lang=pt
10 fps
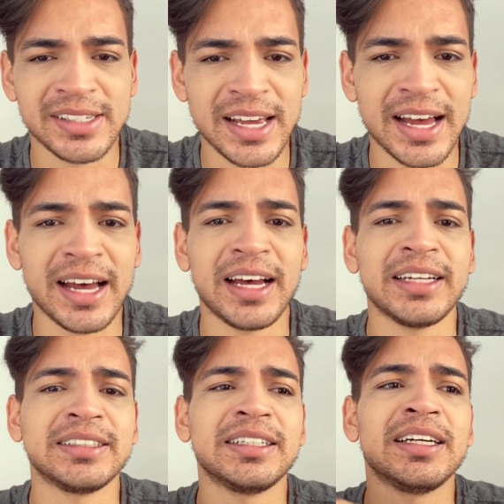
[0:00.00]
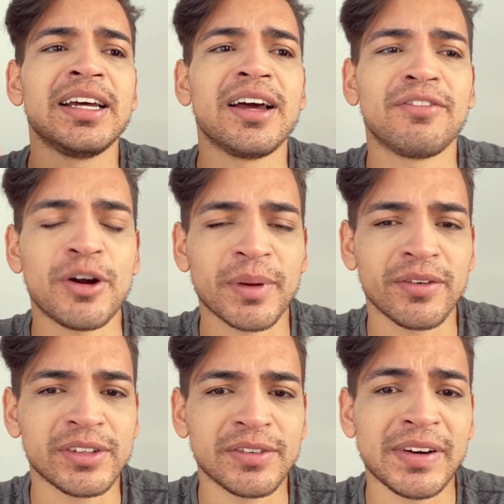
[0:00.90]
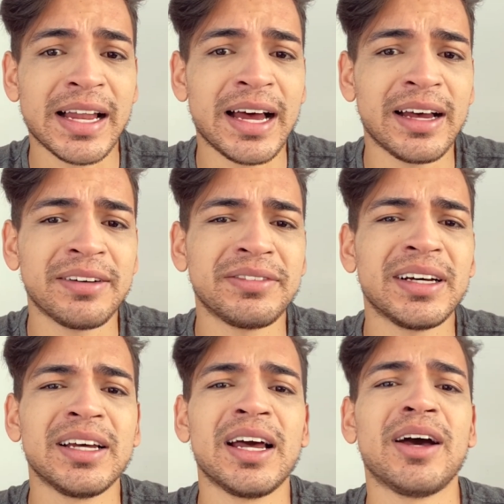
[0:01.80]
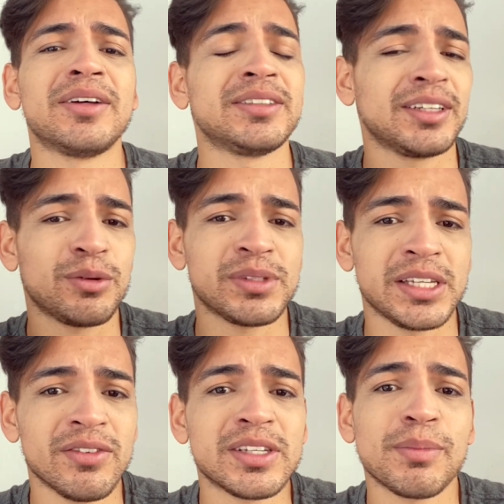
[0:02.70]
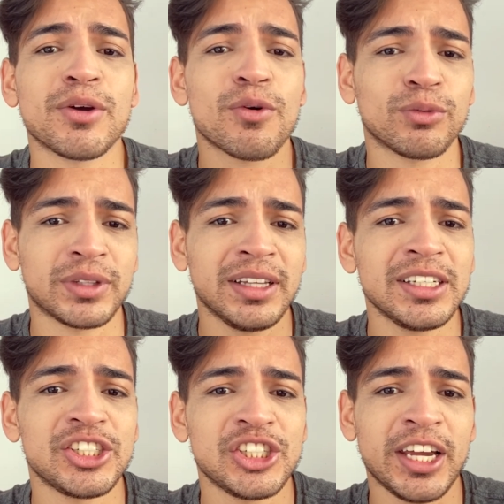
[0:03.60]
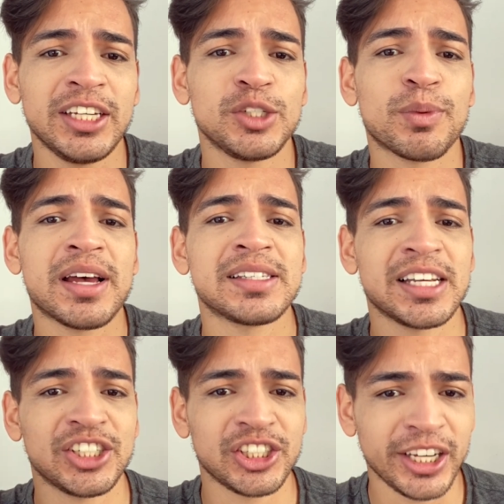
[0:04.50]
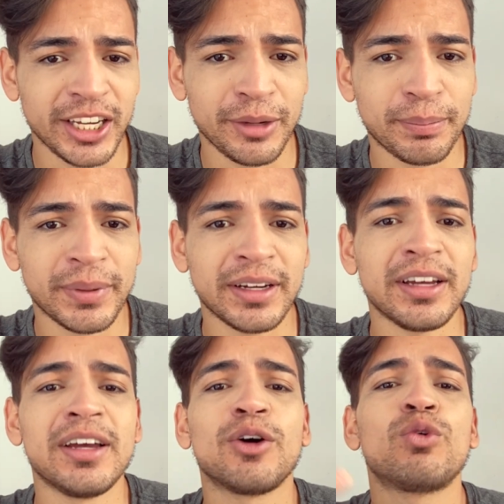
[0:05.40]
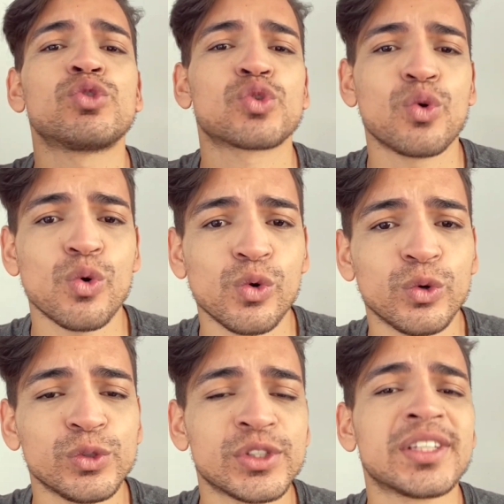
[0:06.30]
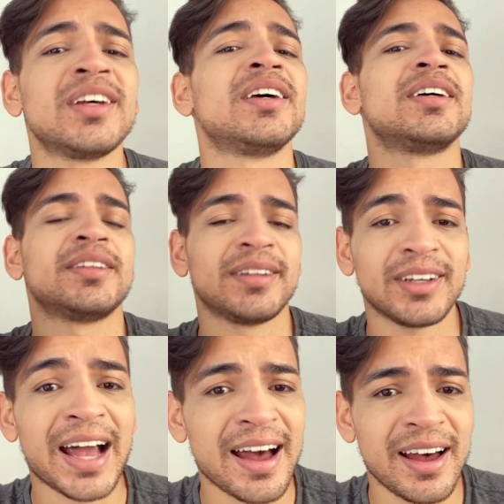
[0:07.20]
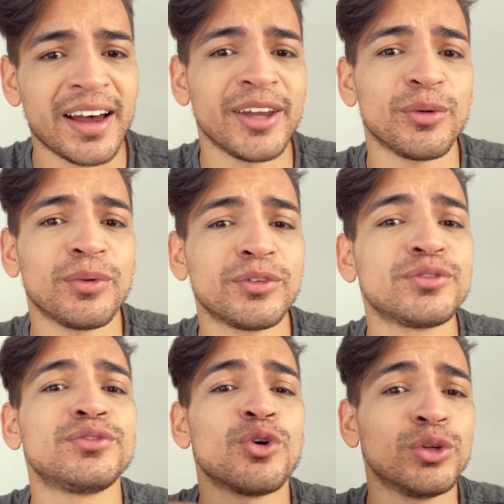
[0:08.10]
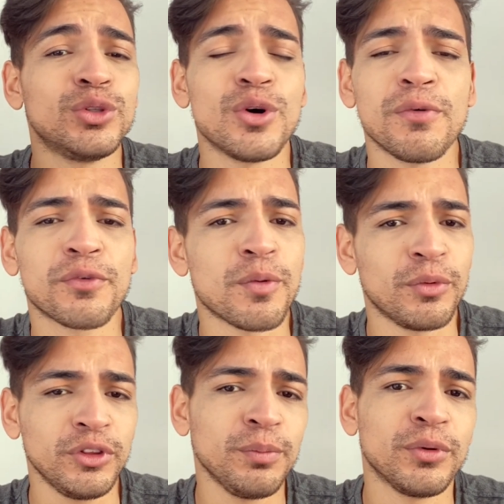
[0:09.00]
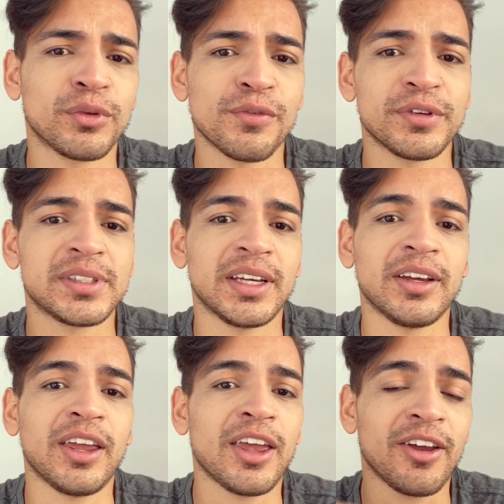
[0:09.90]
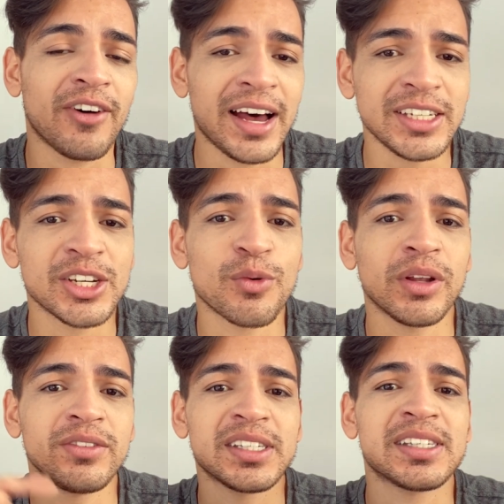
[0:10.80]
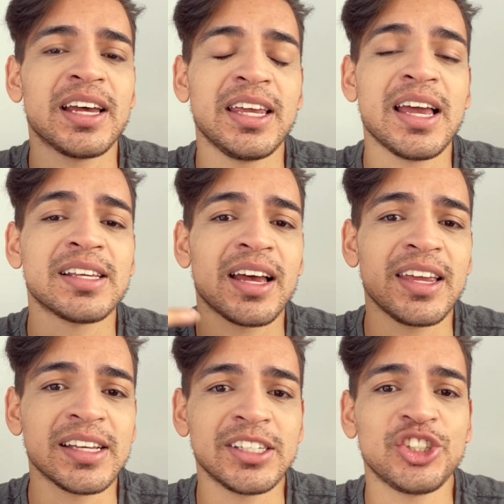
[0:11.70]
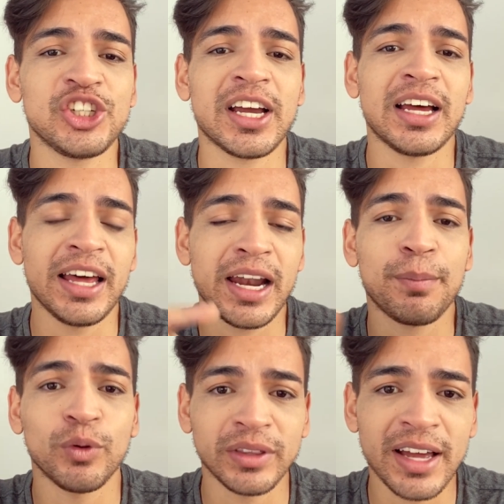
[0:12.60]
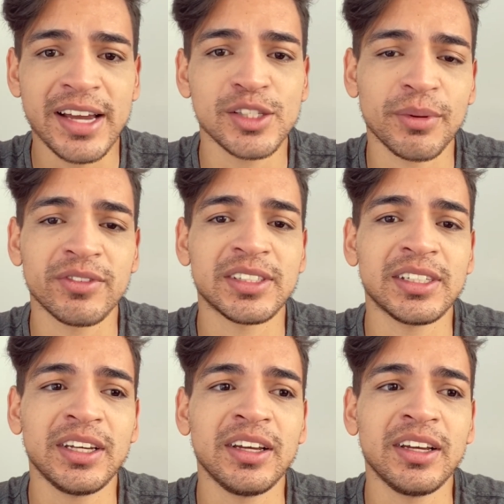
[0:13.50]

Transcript: erradas, forma que você falava. Inclusive, você brigou com tanta gente por causa da xepa, cuscuz, Caio, Rodolfo, ficou muito puto com você. E eu acho que quando você sair e assistir a galera apontar isso pra você,